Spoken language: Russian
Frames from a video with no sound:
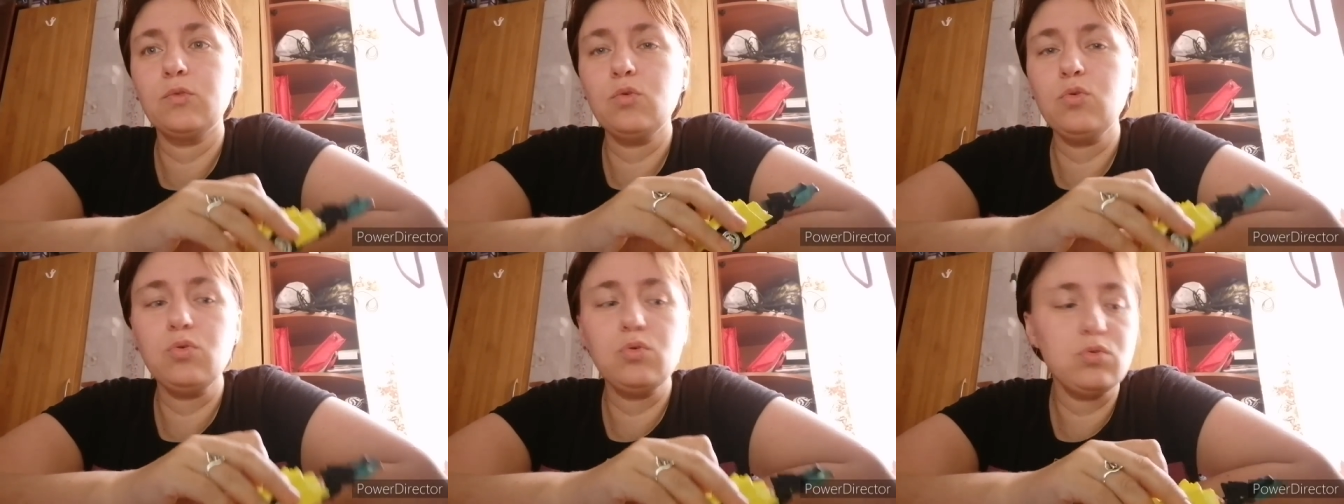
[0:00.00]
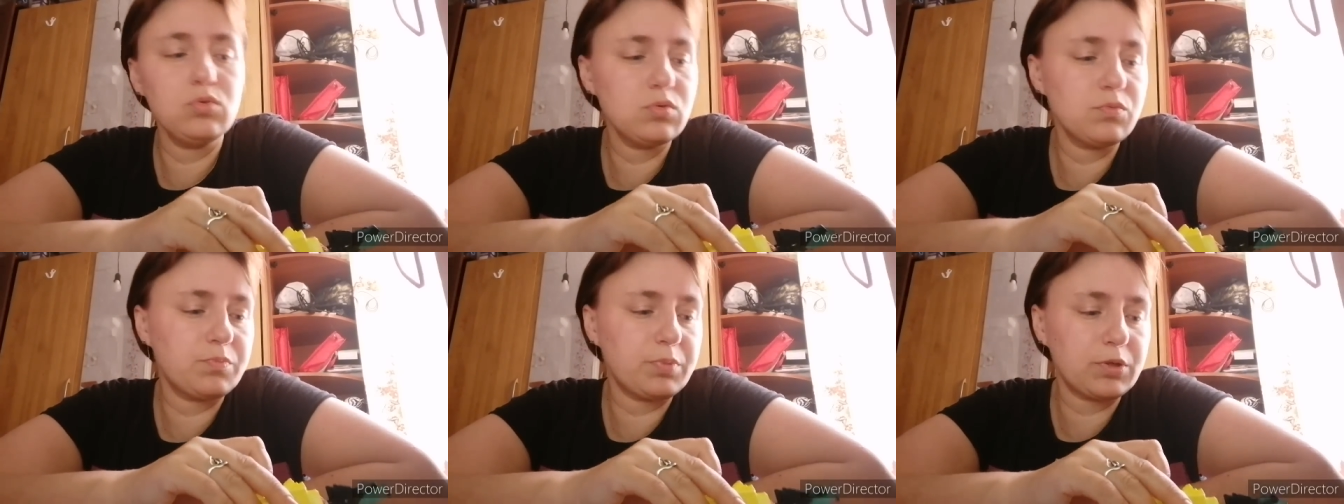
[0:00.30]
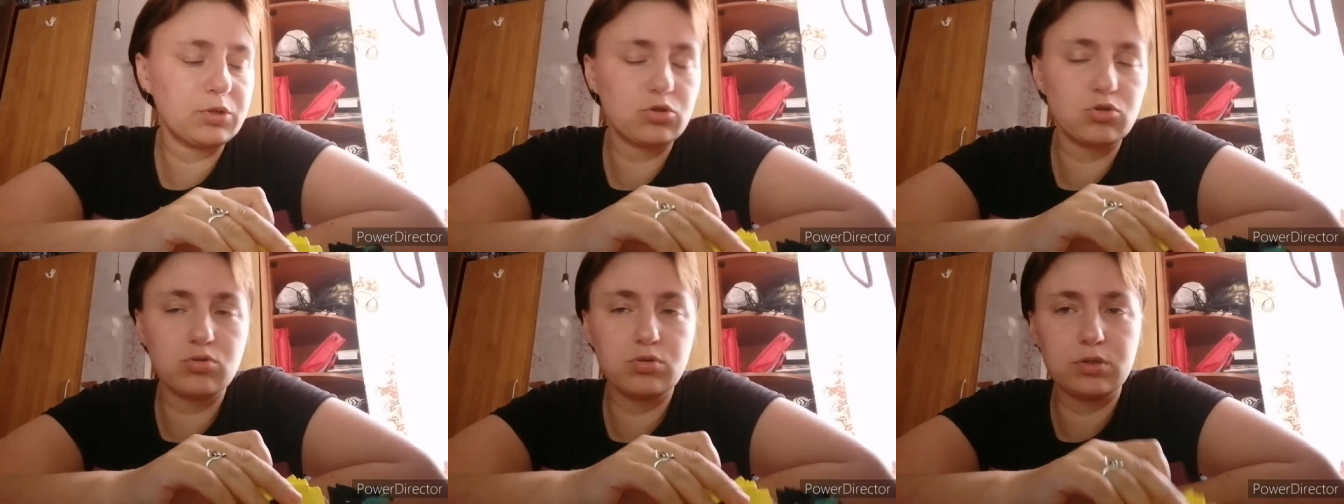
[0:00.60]
Но
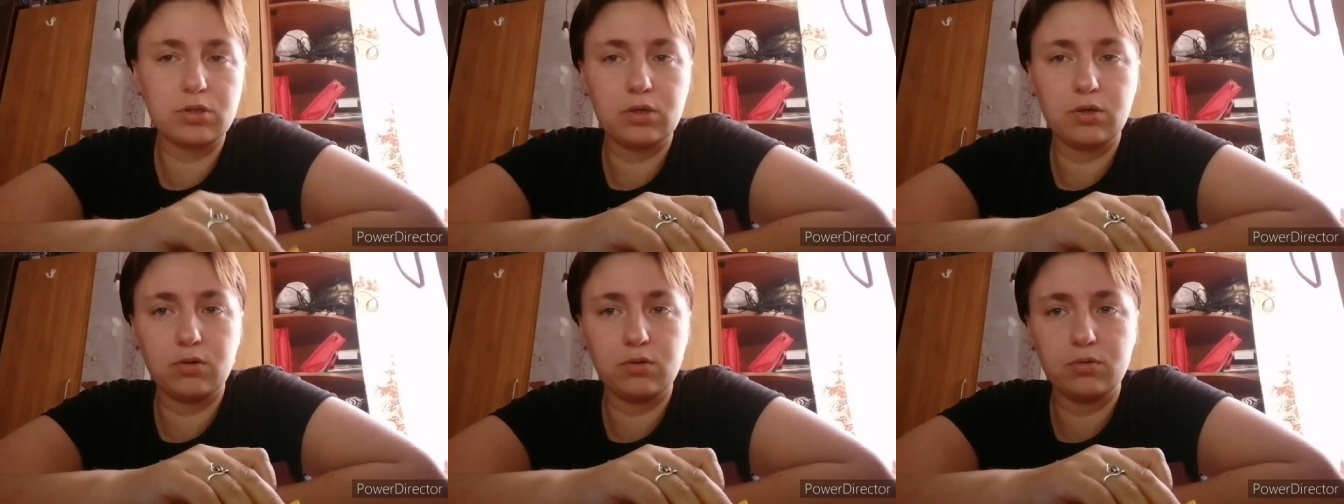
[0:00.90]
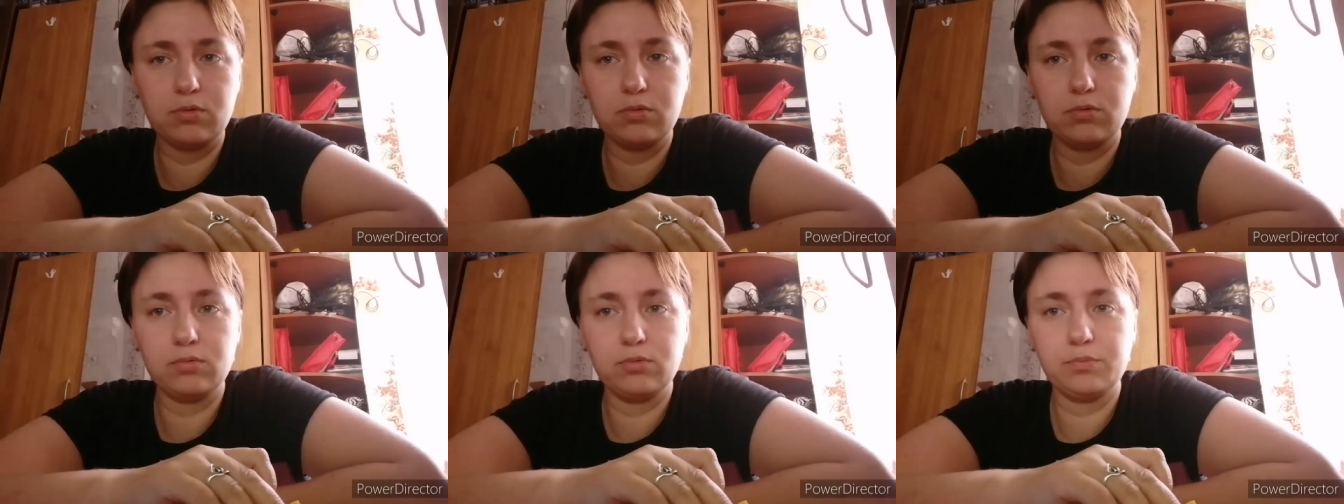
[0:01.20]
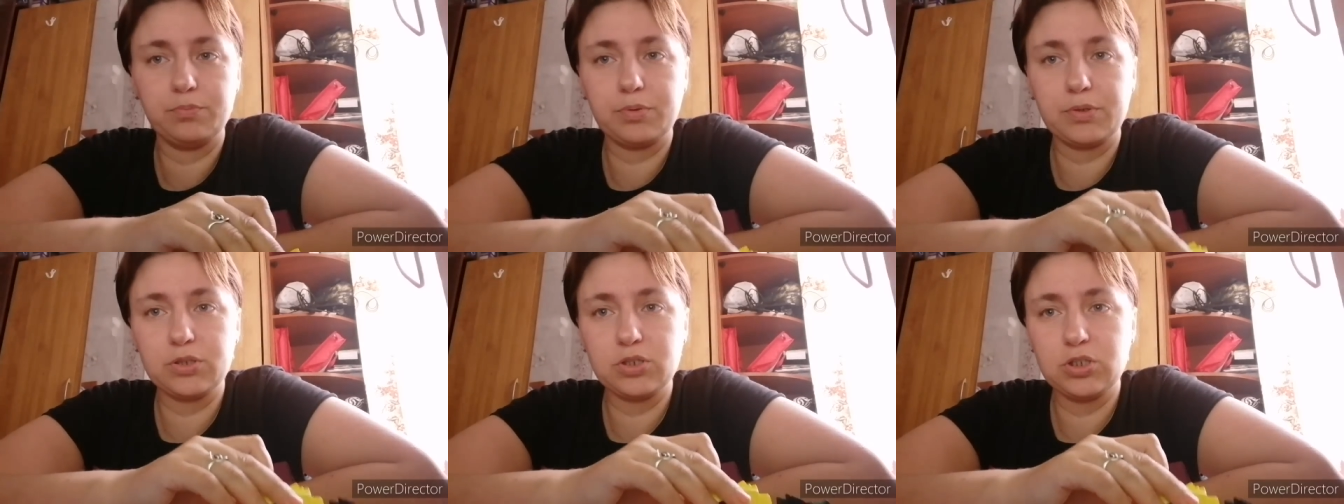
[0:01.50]
прошу
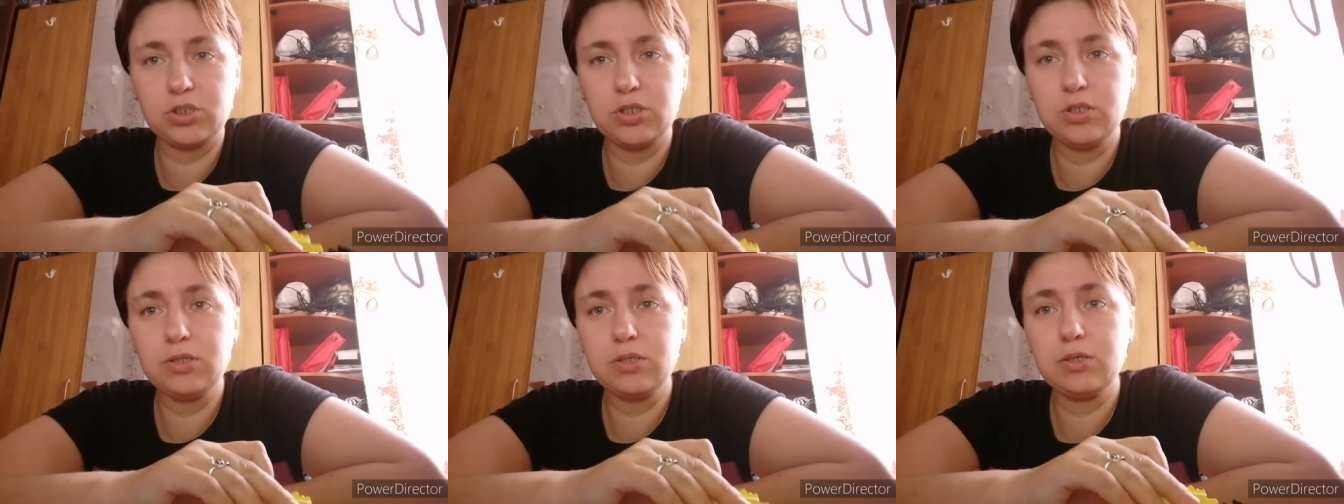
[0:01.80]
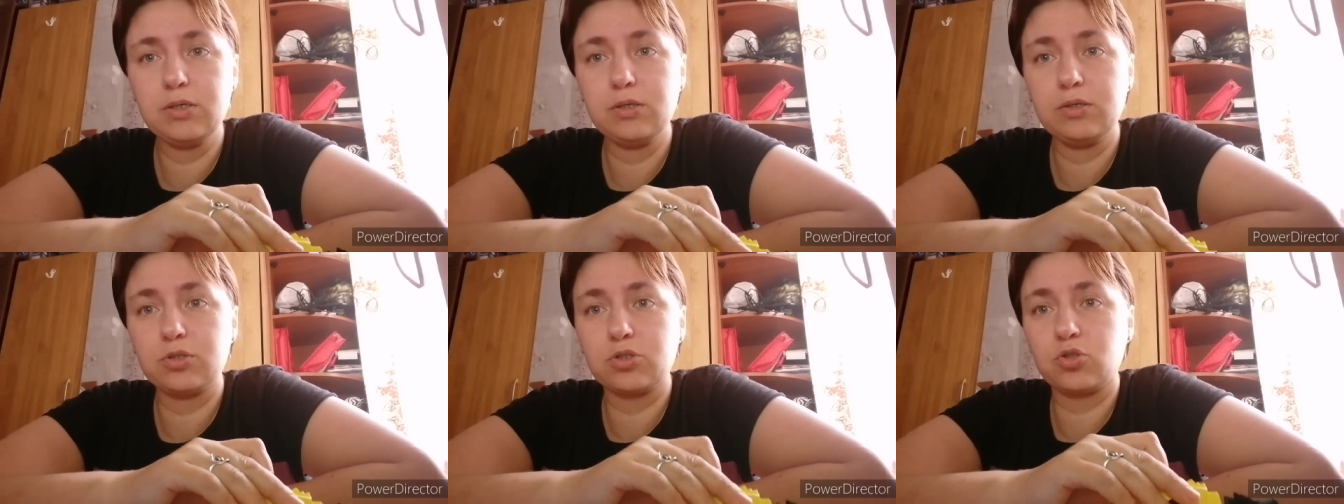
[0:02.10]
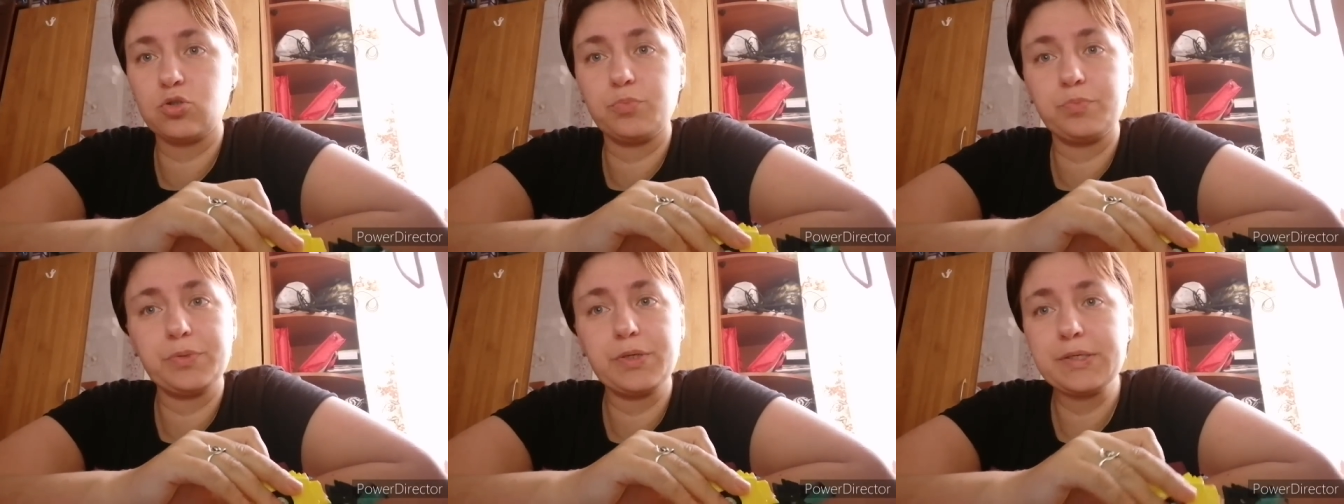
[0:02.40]
сразу прощения,
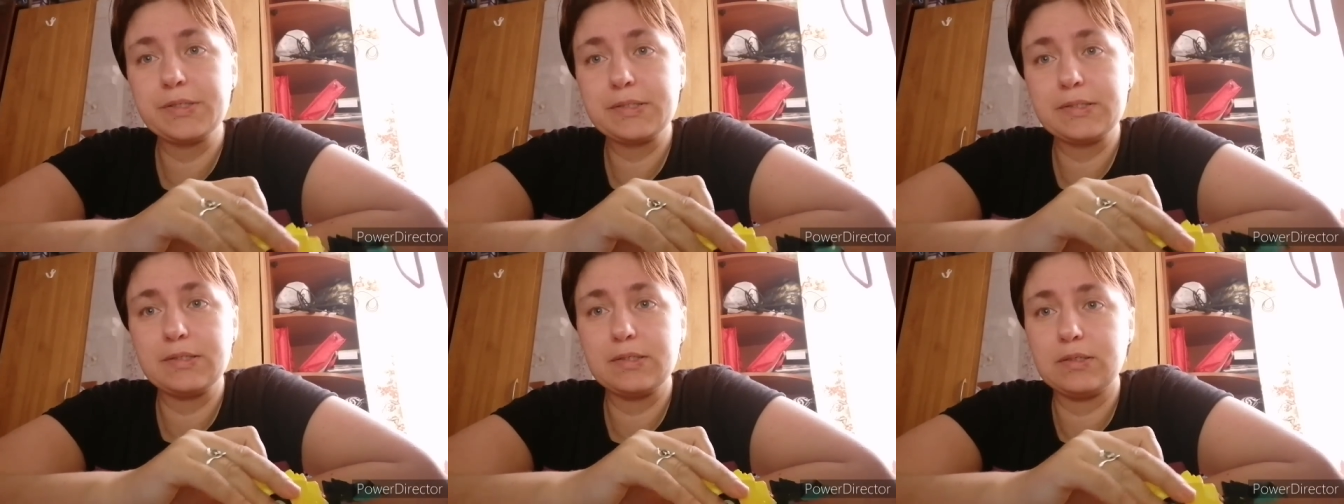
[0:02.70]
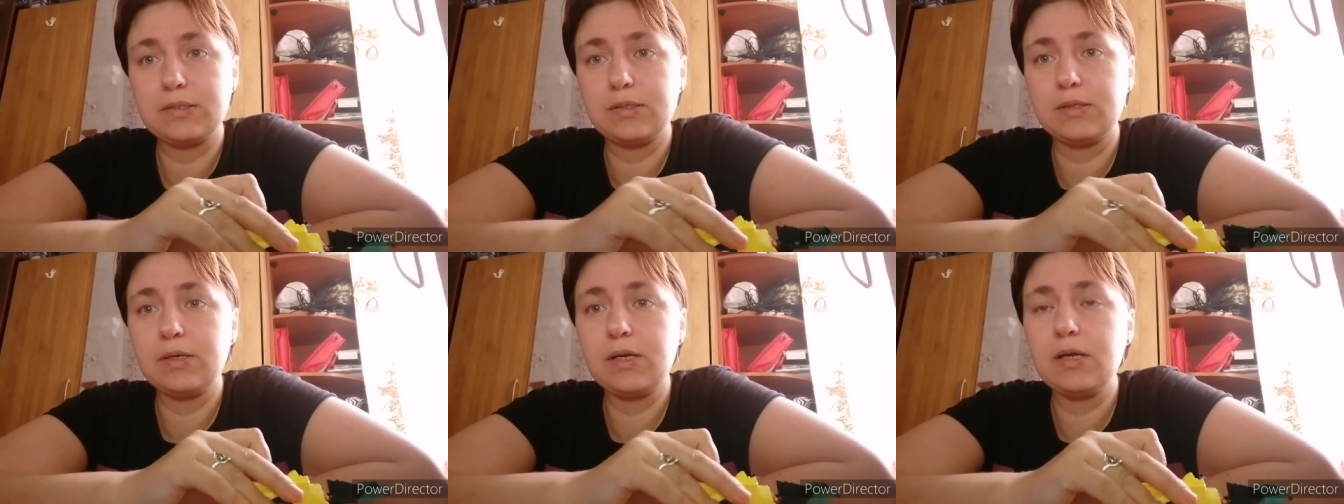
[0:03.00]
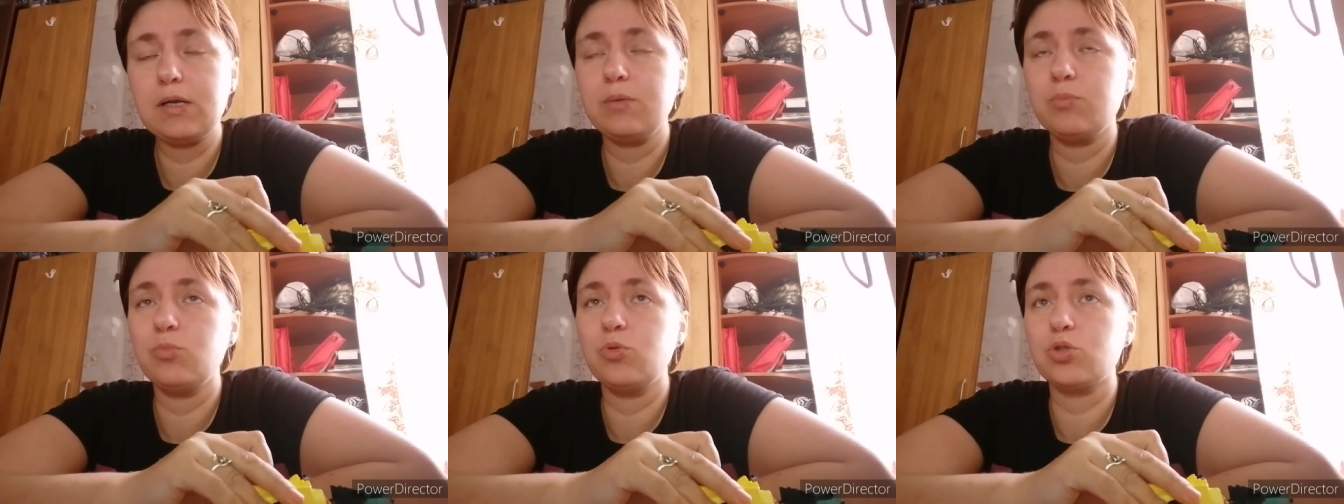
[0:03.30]
чтобы нас не
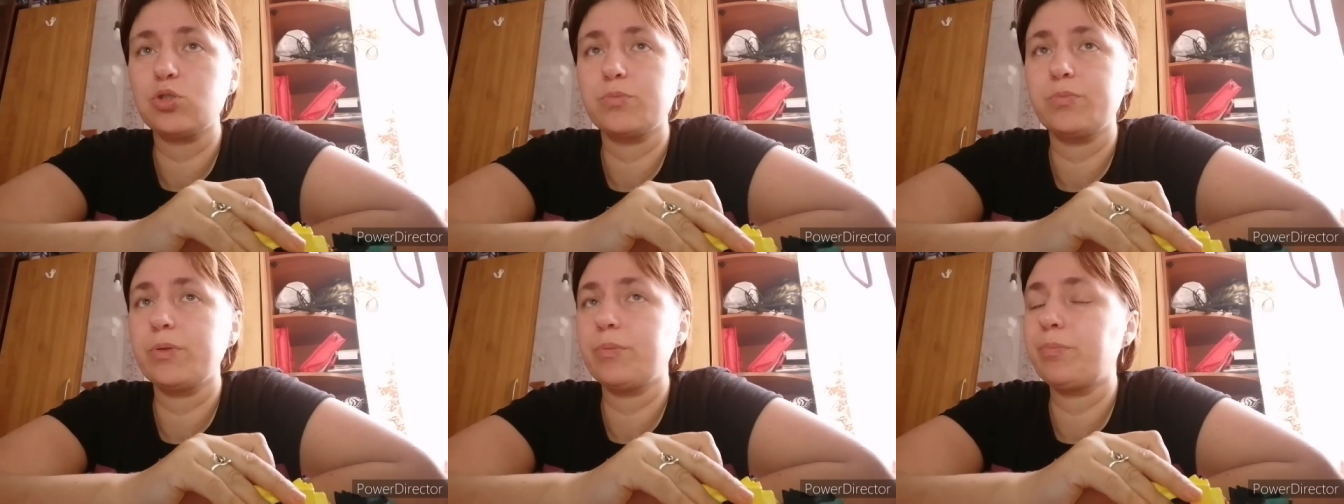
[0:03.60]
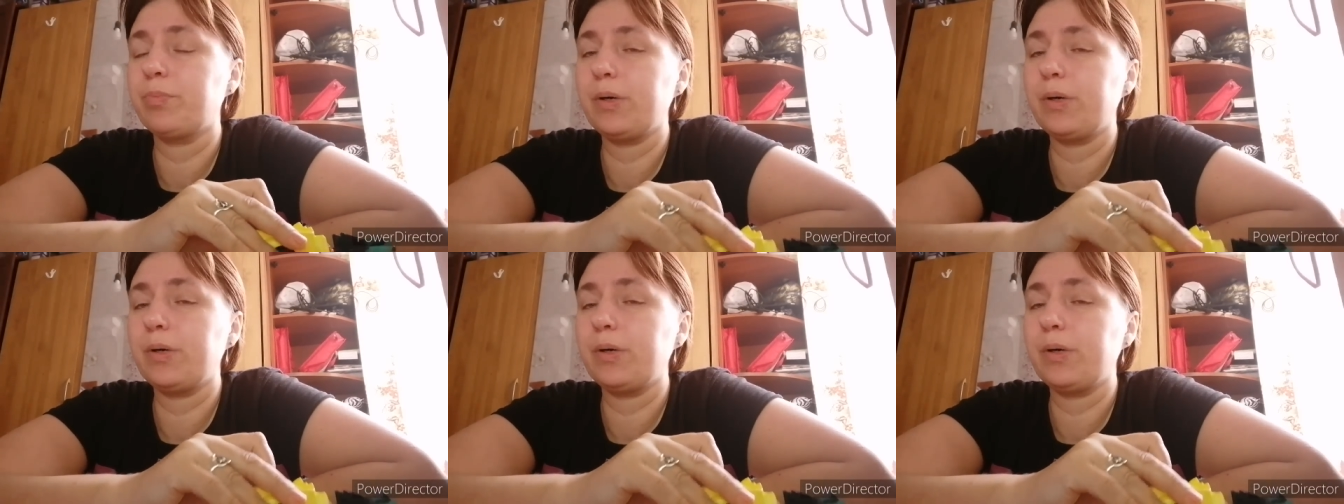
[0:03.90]
теряли, может быть,